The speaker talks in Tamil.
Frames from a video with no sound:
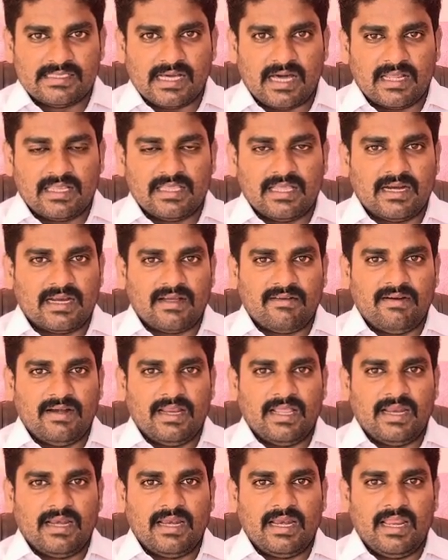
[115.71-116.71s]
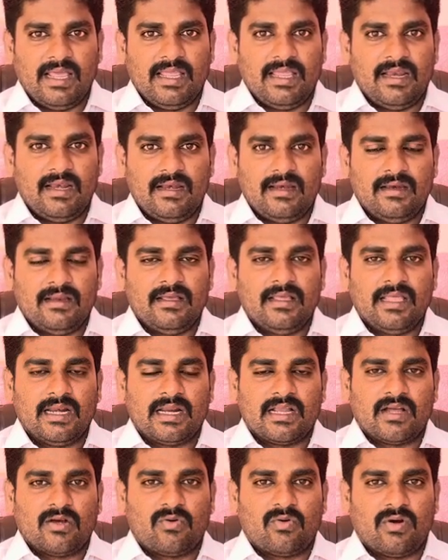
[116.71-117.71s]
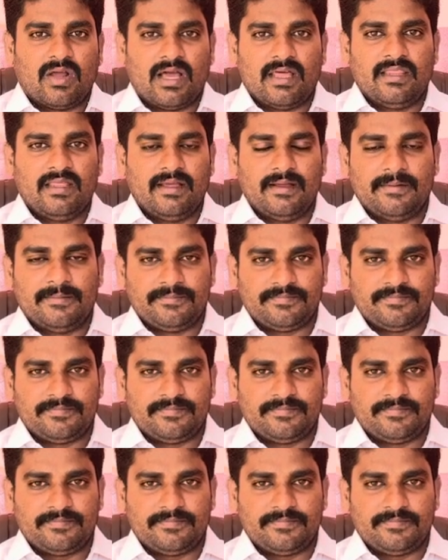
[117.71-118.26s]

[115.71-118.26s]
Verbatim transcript: சார்ந்திருக்க வேண்டிய நிலையில் இருக்கக்கூடாது